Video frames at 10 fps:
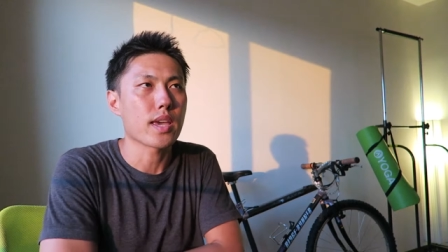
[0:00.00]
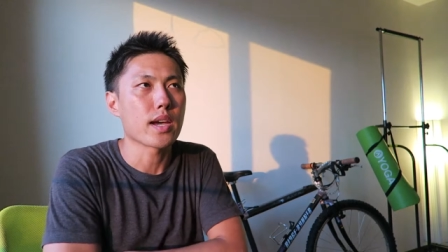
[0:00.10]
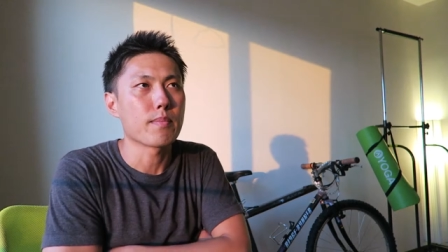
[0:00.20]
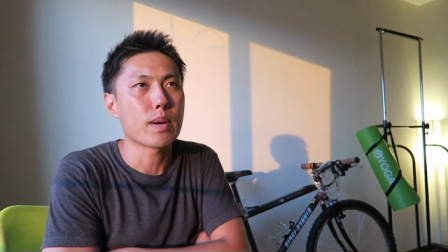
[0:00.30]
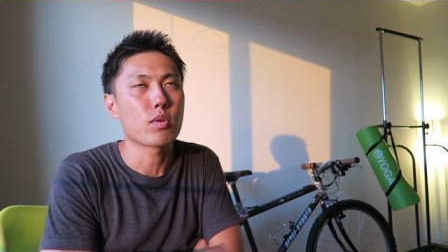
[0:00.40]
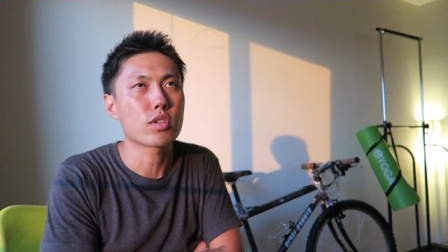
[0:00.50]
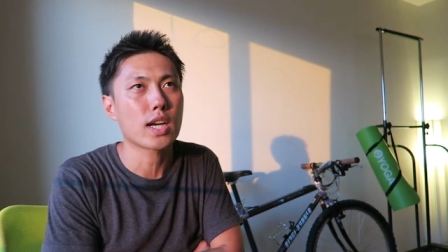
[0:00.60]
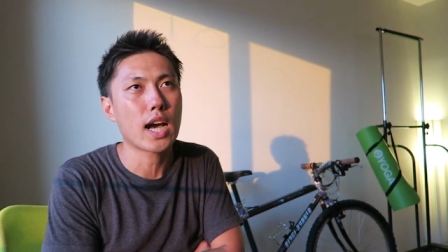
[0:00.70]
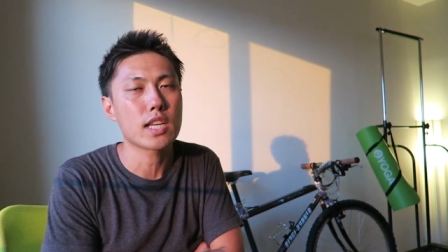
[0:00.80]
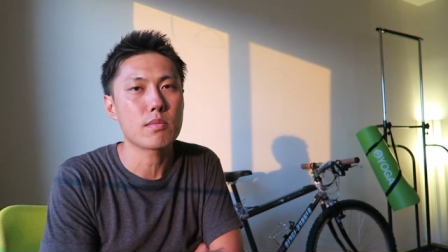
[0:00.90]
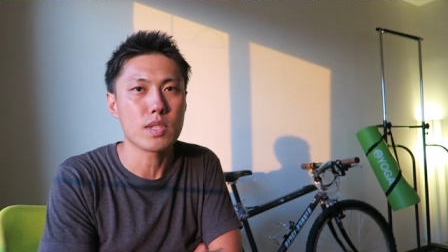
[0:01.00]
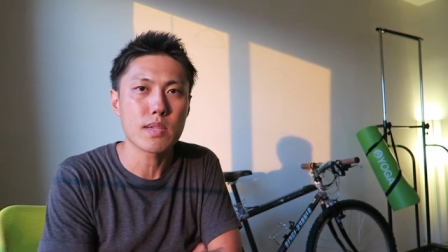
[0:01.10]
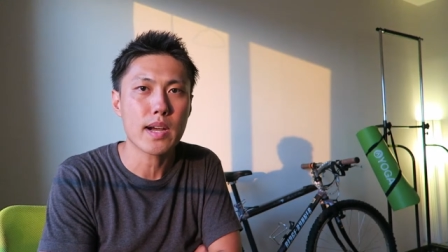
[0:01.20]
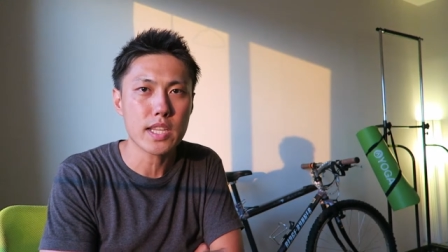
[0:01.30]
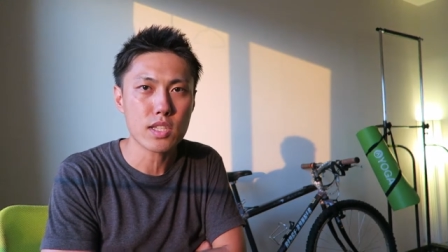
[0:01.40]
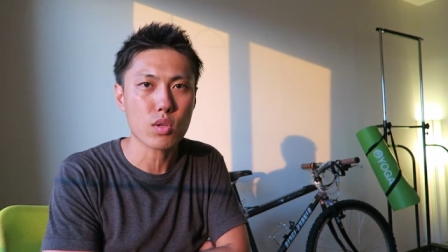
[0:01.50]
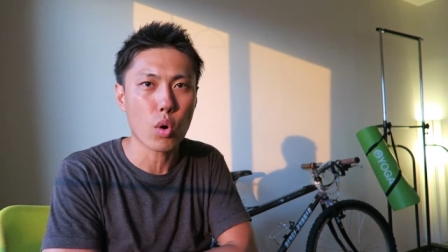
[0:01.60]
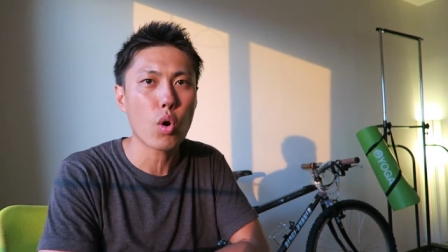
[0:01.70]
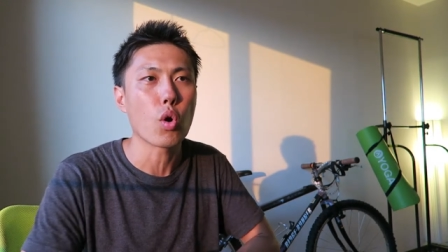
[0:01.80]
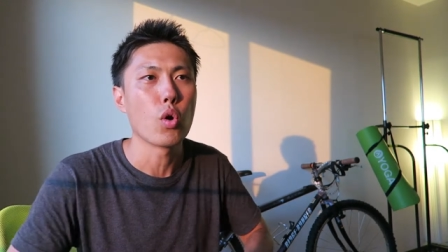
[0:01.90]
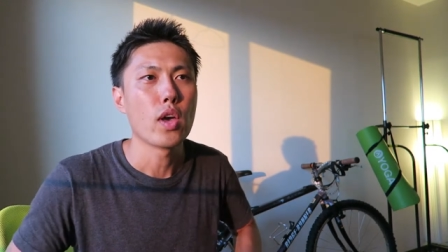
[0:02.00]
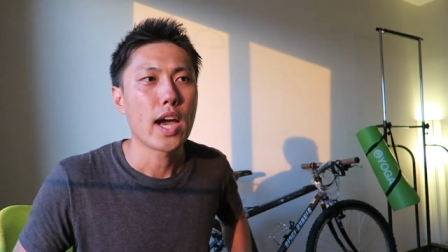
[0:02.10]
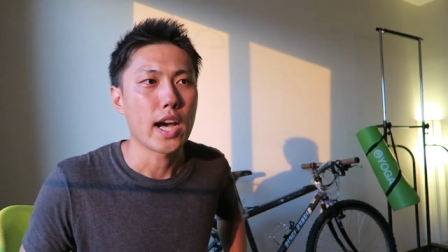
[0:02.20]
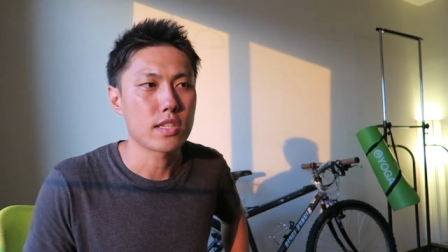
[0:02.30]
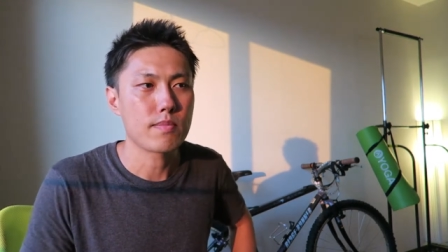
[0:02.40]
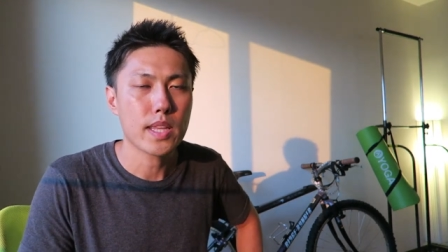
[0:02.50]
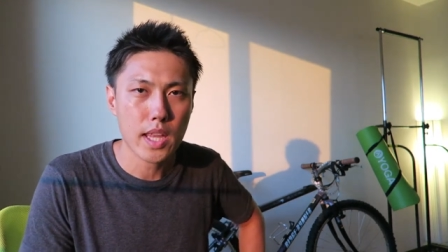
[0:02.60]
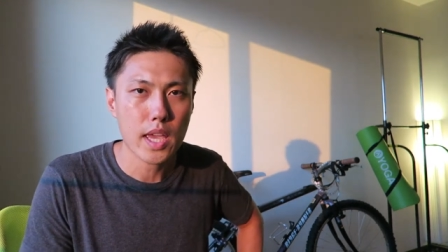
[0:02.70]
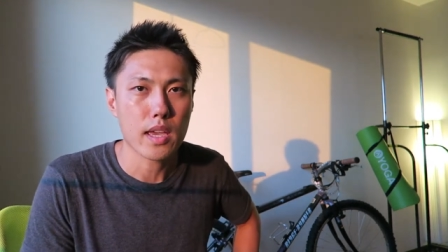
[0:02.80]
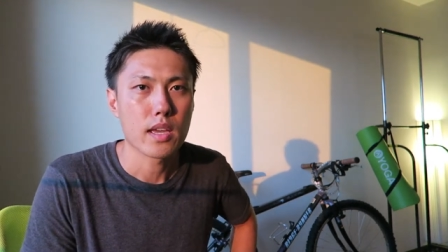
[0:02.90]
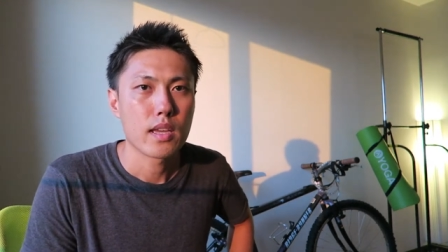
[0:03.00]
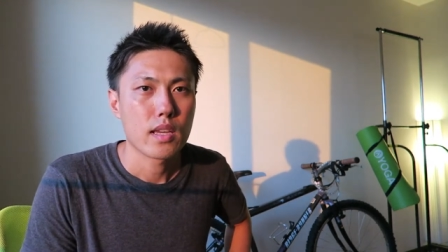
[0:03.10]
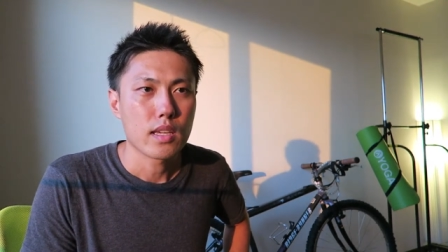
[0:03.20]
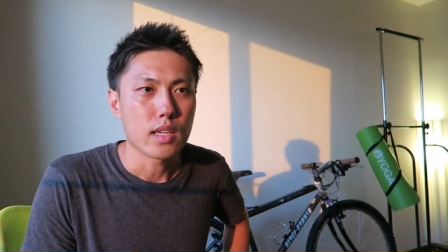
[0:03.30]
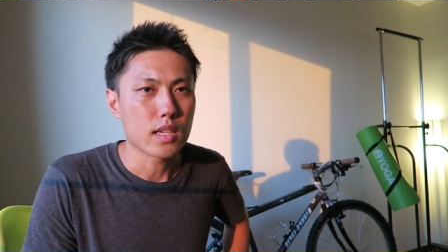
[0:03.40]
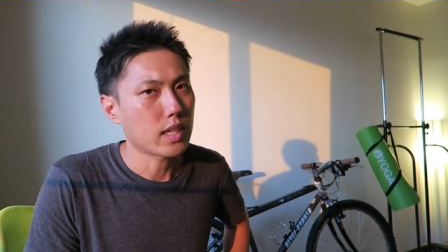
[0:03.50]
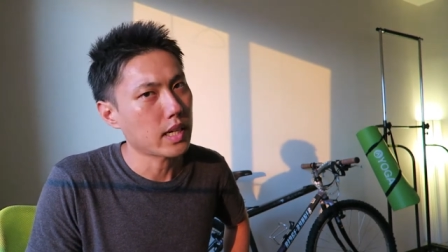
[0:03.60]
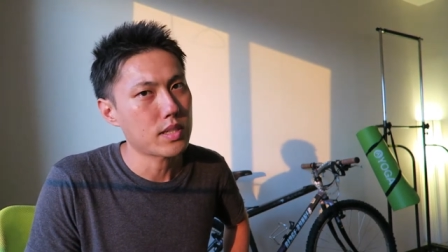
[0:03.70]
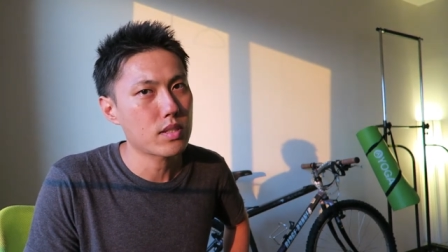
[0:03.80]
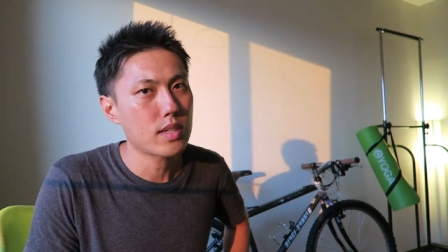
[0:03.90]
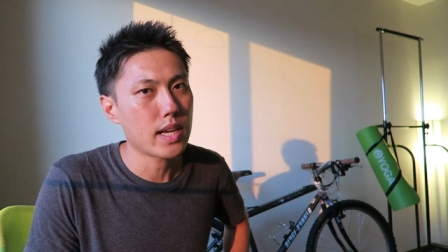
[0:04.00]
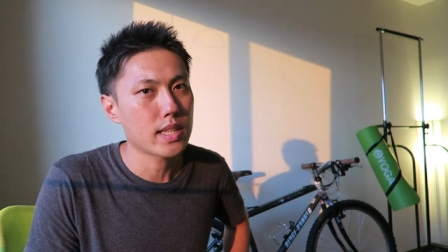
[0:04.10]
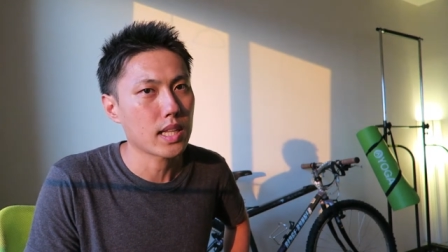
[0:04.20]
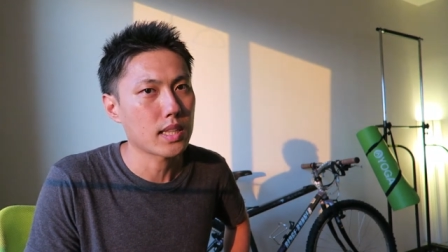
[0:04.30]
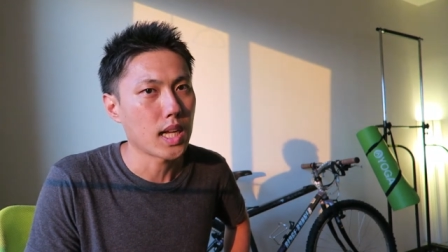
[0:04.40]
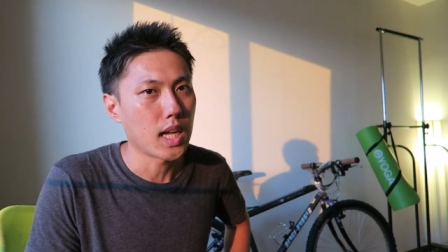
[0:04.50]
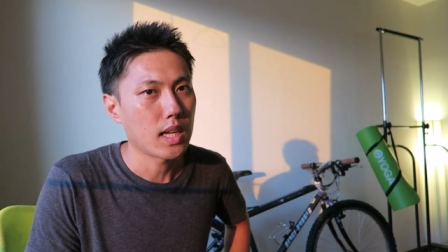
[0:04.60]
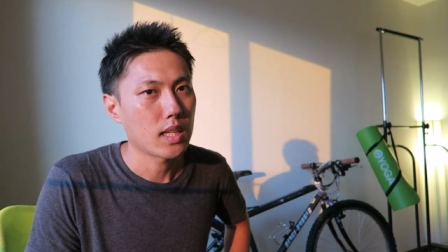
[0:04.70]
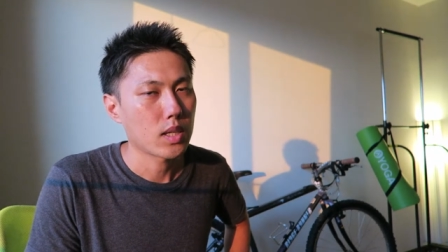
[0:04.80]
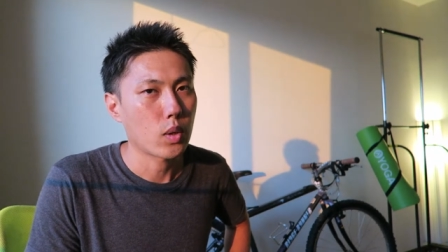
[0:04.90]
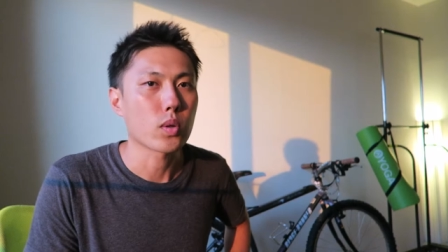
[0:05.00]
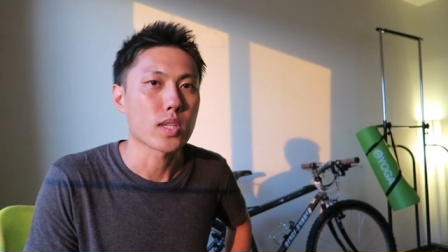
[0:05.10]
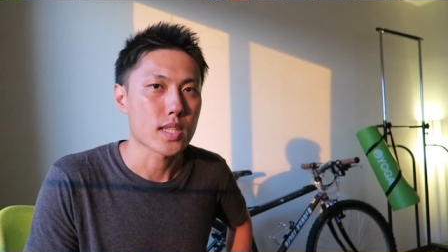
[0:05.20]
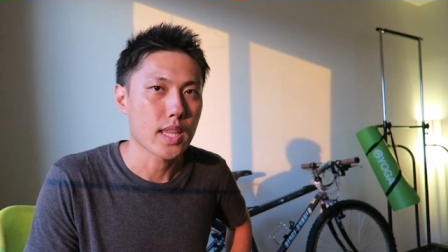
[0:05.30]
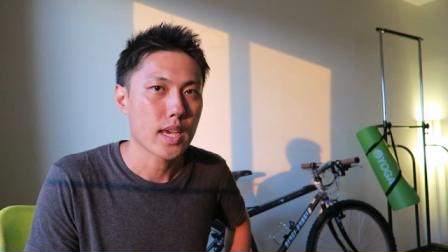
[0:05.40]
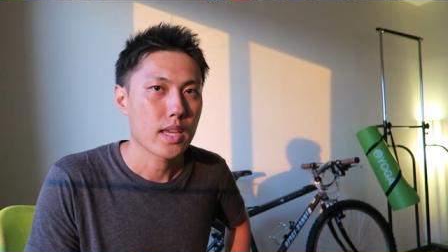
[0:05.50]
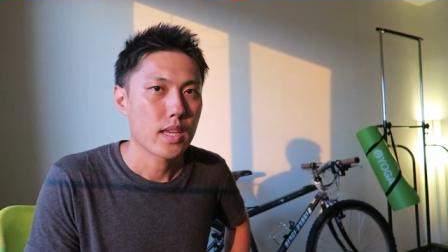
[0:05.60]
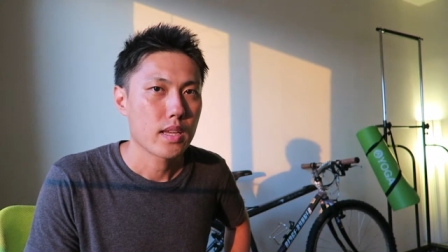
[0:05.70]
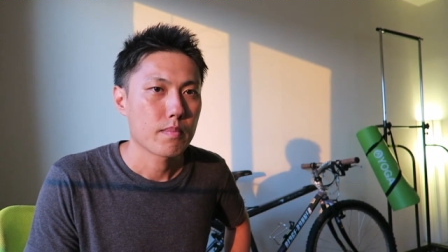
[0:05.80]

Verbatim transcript: ね、まあ、僕がミニマリストを始めて1ヶ月ぐらい経った頃ですね、